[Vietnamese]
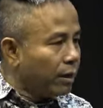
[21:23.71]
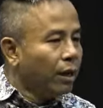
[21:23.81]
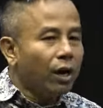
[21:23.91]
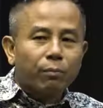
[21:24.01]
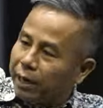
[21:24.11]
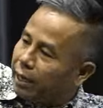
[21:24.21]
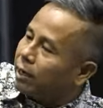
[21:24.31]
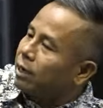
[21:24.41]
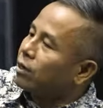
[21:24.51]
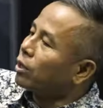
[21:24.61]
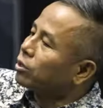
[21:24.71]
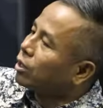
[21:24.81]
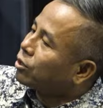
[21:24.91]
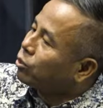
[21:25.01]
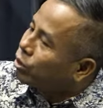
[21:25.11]
lúc mà nâng cột
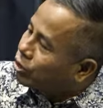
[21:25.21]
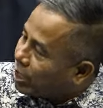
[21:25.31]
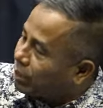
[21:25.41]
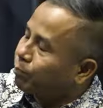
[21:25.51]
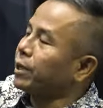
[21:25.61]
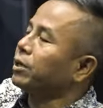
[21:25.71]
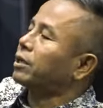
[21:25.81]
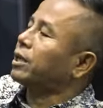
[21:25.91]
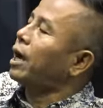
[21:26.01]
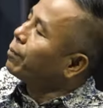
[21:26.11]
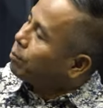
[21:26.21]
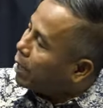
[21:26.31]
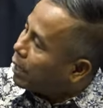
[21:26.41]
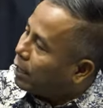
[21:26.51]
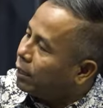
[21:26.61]
ta tua sứt bị rập tha bị
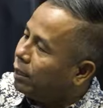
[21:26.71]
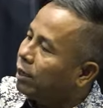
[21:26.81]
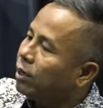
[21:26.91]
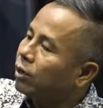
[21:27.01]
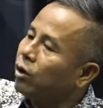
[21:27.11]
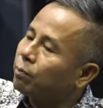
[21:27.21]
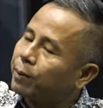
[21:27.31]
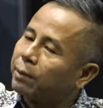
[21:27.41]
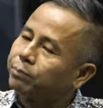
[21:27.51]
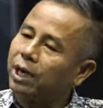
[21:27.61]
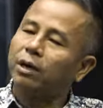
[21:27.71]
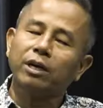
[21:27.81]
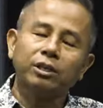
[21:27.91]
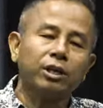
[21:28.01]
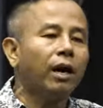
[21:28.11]
ba lúc prap chào
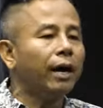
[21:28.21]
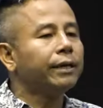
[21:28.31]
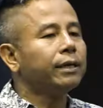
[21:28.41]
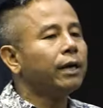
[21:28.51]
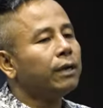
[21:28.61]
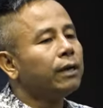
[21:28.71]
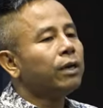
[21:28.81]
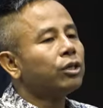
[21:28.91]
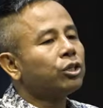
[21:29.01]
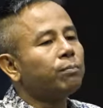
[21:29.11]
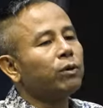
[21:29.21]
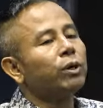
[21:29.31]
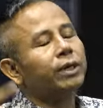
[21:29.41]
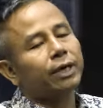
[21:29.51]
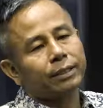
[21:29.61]
tha chào ai nhá chụp
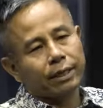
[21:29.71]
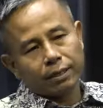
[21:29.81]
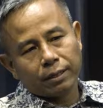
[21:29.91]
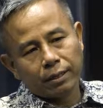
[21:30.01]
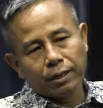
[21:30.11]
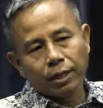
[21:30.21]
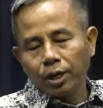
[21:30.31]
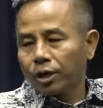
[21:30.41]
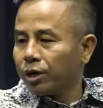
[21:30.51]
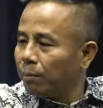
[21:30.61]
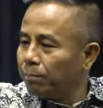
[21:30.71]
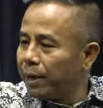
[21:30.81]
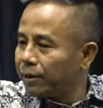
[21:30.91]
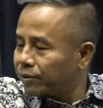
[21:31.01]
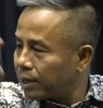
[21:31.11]
lui kê tiệt khiêm
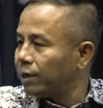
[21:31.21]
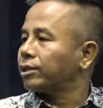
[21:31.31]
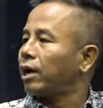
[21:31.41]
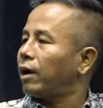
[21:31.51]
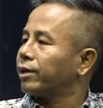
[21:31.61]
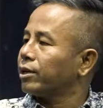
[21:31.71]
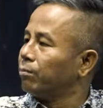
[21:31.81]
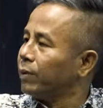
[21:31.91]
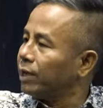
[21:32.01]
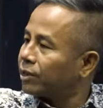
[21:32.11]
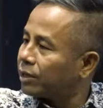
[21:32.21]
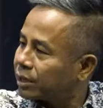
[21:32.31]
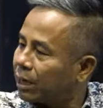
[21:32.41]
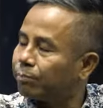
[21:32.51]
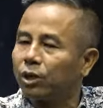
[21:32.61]
miên sứt lời chào anh khiêm miên sứt
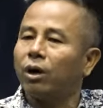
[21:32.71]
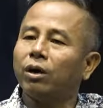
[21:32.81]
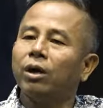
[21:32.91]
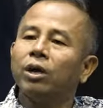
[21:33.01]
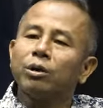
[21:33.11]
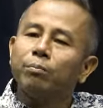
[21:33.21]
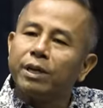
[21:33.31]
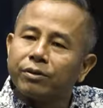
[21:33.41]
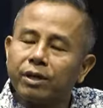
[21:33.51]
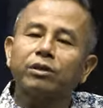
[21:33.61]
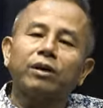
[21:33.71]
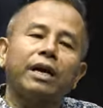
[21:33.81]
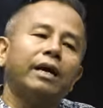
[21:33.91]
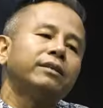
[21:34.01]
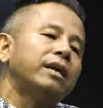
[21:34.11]
chập chong khiêm miên sứt do
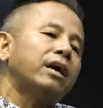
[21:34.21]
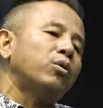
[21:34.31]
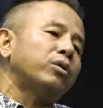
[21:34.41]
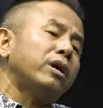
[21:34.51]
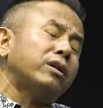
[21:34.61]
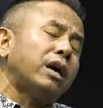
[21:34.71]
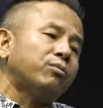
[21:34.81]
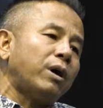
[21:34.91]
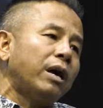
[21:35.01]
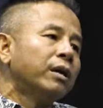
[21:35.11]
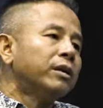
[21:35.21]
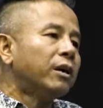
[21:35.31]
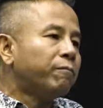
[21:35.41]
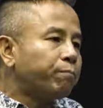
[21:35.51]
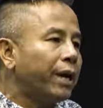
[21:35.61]
này anh cho đại cục đại đại vạ
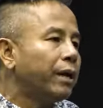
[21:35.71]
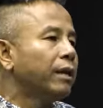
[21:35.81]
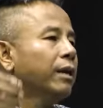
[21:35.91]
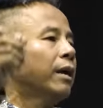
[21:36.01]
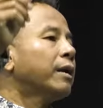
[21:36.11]
nở pel